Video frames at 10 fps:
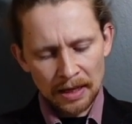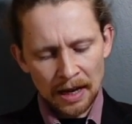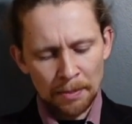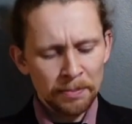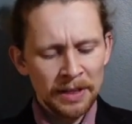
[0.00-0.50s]

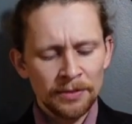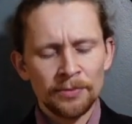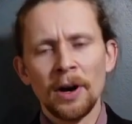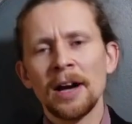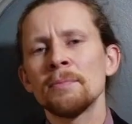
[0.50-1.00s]
habe mich
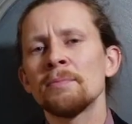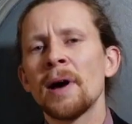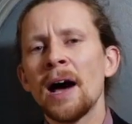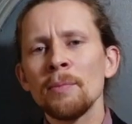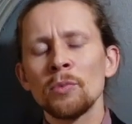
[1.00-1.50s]
vor ein
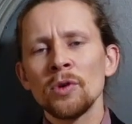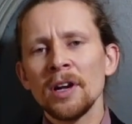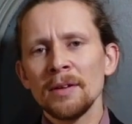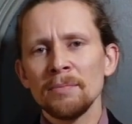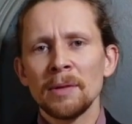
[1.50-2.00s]
paar
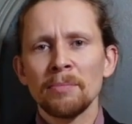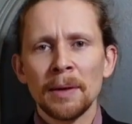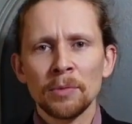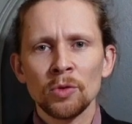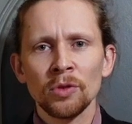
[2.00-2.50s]
Monaten mit
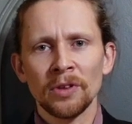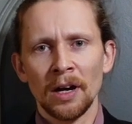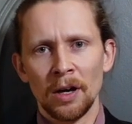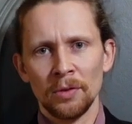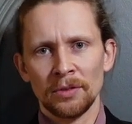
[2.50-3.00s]
meinem Cousin
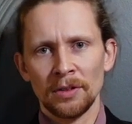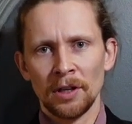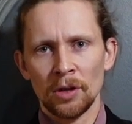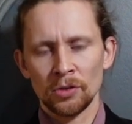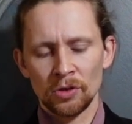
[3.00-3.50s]

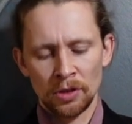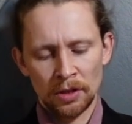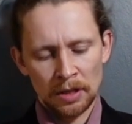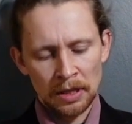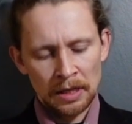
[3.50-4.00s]
ausgetauscht.
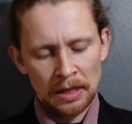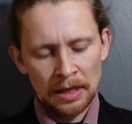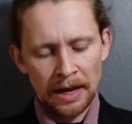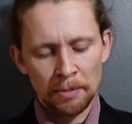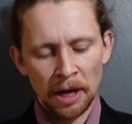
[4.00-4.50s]

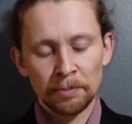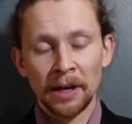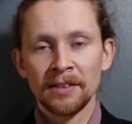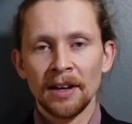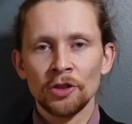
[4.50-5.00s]
Er macht
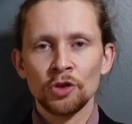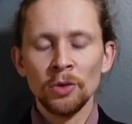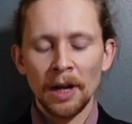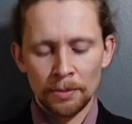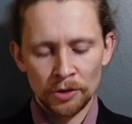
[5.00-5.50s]
bald seinen
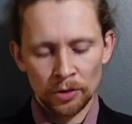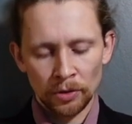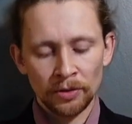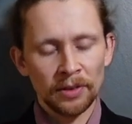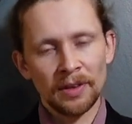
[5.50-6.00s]

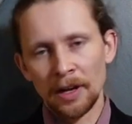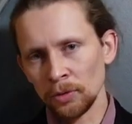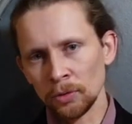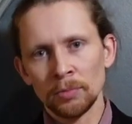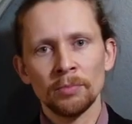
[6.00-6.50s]
Schulabschluss, ist
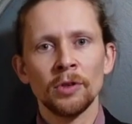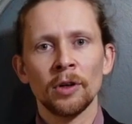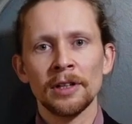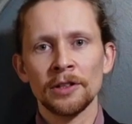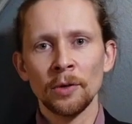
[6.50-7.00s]
also
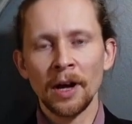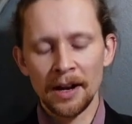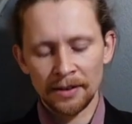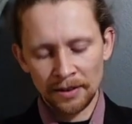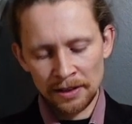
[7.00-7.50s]
deutlich jünger
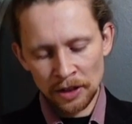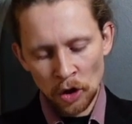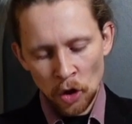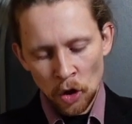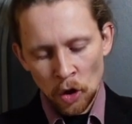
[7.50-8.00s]
als ich,
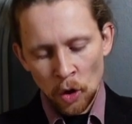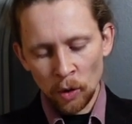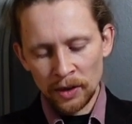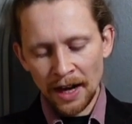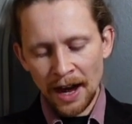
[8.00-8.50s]

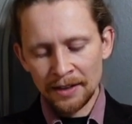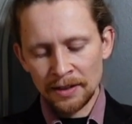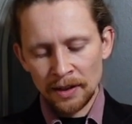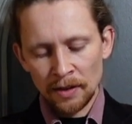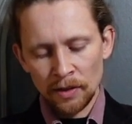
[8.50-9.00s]
und er
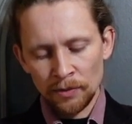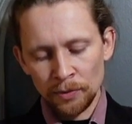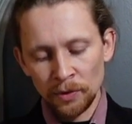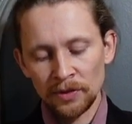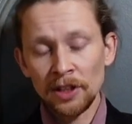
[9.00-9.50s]
hat
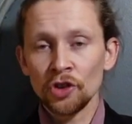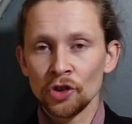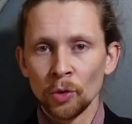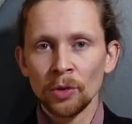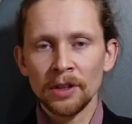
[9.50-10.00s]
für sich
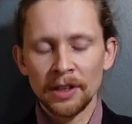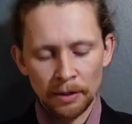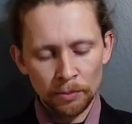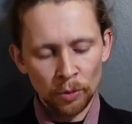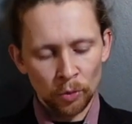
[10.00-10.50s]
schon
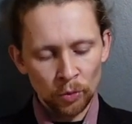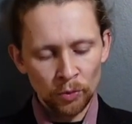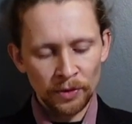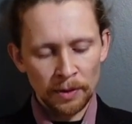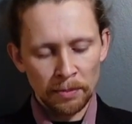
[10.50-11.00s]
den
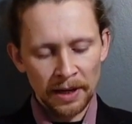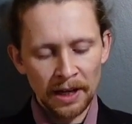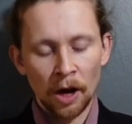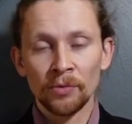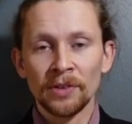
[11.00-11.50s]
Beruf im
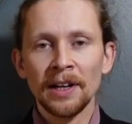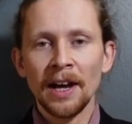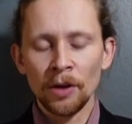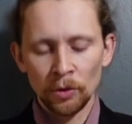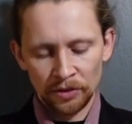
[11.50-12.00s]
Blick, auf den
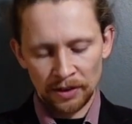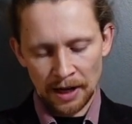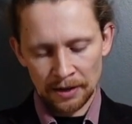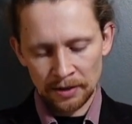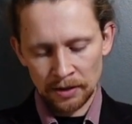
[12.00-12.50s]
er Lust
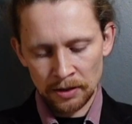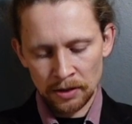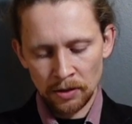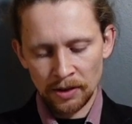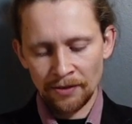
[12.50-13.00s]
hat.
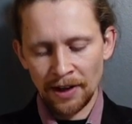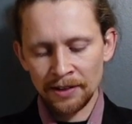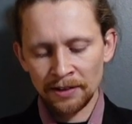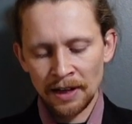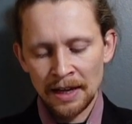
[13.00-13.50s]
Und er
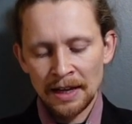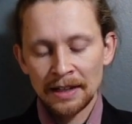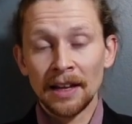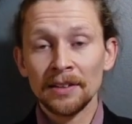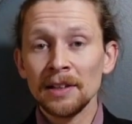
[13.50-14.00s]
weiß,
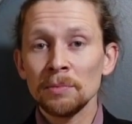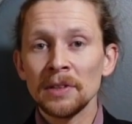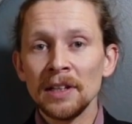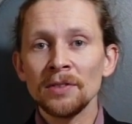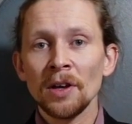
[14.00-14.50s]
dass ihm
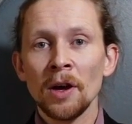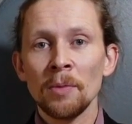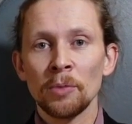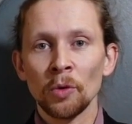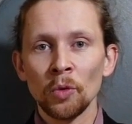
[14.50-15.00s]
dieser
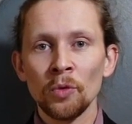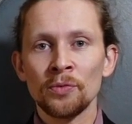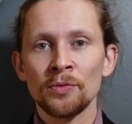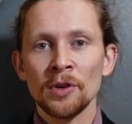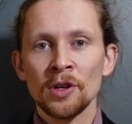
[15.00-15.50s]

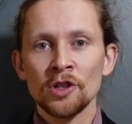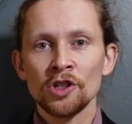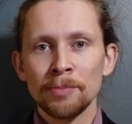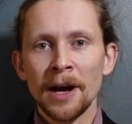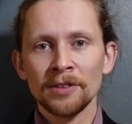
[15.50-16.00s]
Beruf
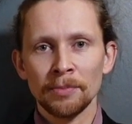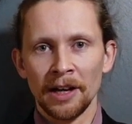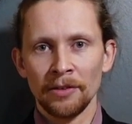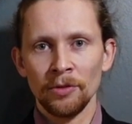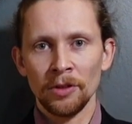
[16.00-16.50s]
Spaß
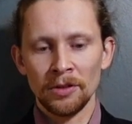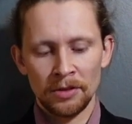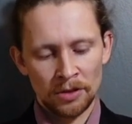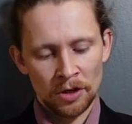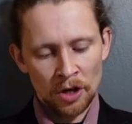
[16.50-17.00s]
machen wird
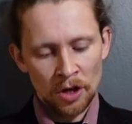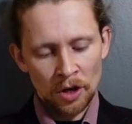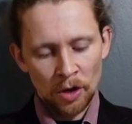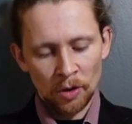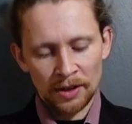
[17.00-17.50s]

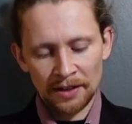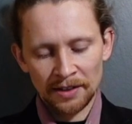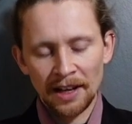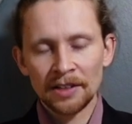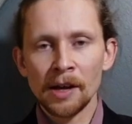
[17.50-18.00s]
und dass
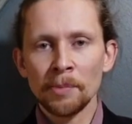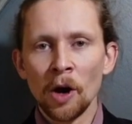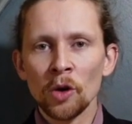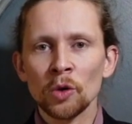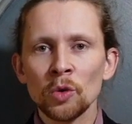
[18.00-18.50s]
er deshalb
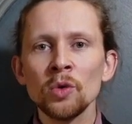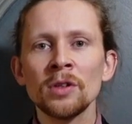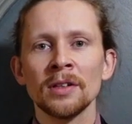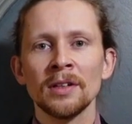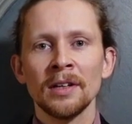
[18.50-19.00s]
auch
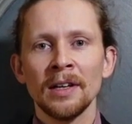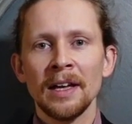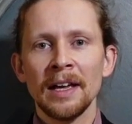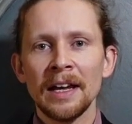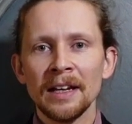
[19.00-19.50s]
gut
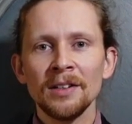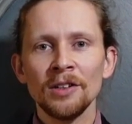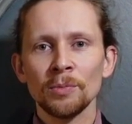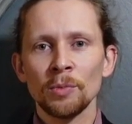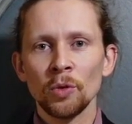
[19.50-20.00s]
in
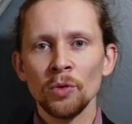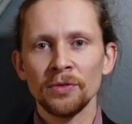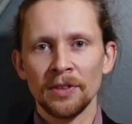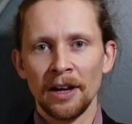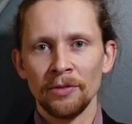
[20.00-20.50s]
diesem Beruf
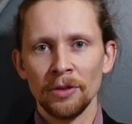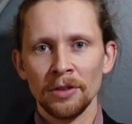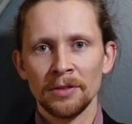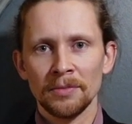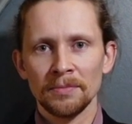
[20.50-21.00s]
sein
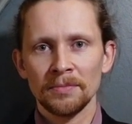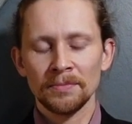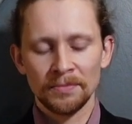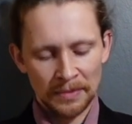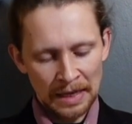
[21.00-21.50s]
wird.
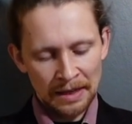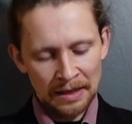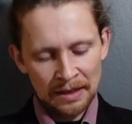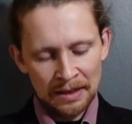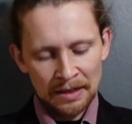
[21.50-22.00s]

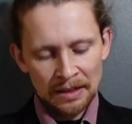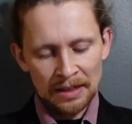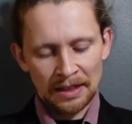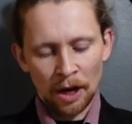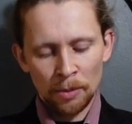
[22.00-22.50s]

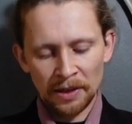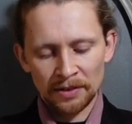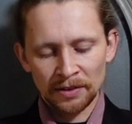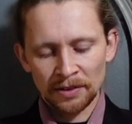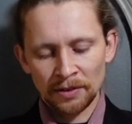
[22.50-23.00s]
Ich glaube,
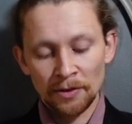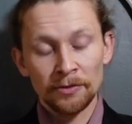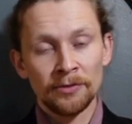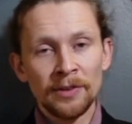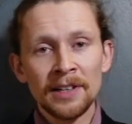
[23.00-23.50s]
es ist
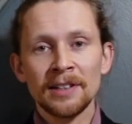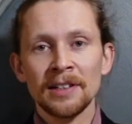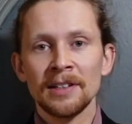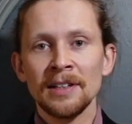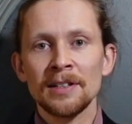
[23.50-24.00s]

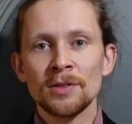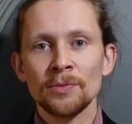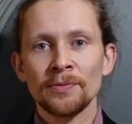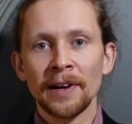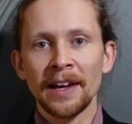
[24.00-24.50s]
wichtig, nicht zu
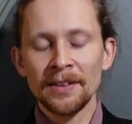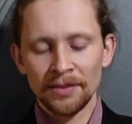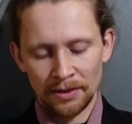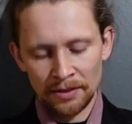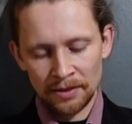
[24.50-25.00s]

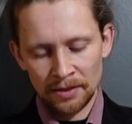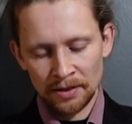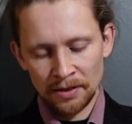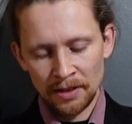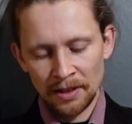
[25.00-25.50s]
vergessen,
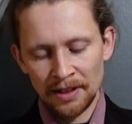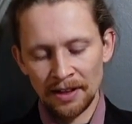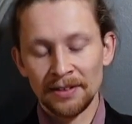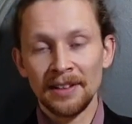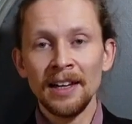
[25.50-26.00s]

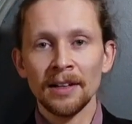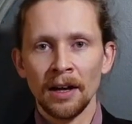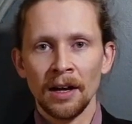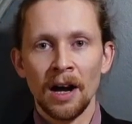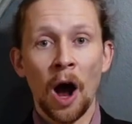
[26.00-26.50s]
dass
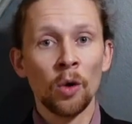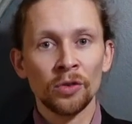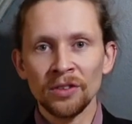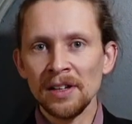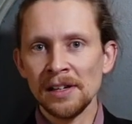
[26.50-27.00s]
jeder, auch
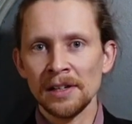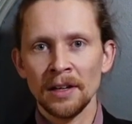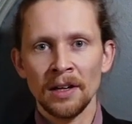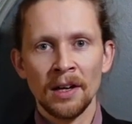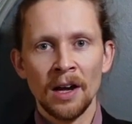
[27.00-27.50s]
Sie,
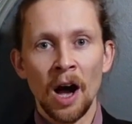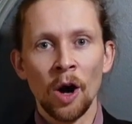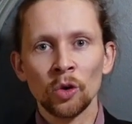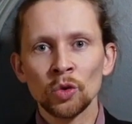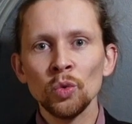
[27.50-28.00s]

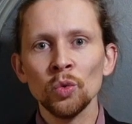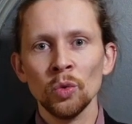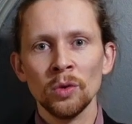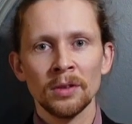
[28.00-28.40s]
auch du,